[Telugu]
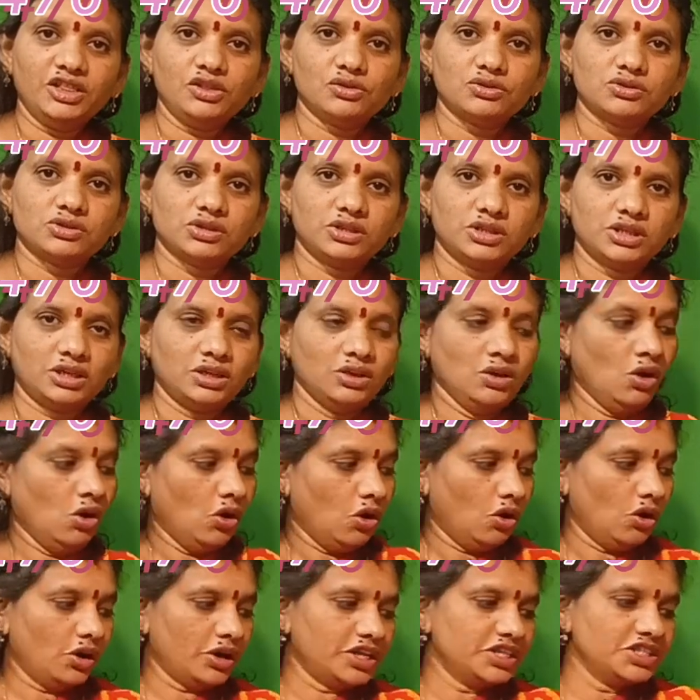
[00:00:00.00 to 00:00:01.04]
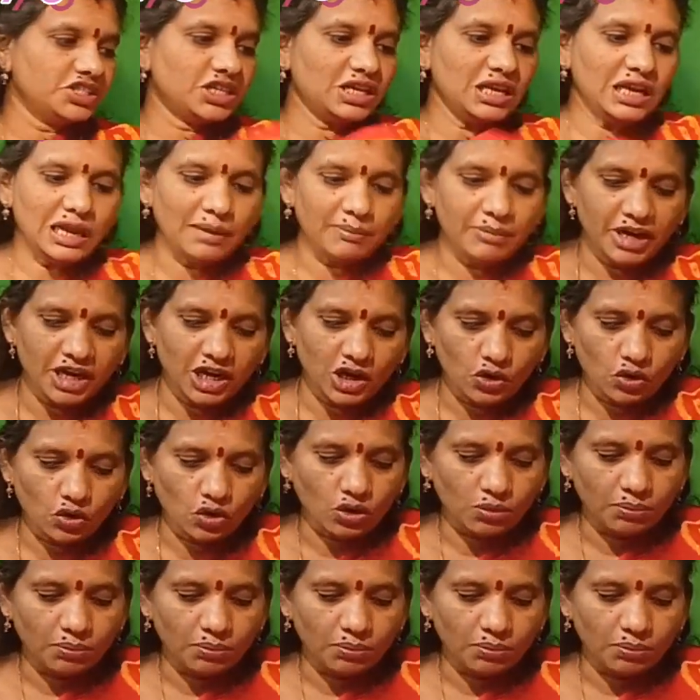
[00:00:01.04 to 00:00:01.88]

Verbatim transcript: అనేది వస్తుంది ఆరెంజ్కి లెమన్ ఎల్లో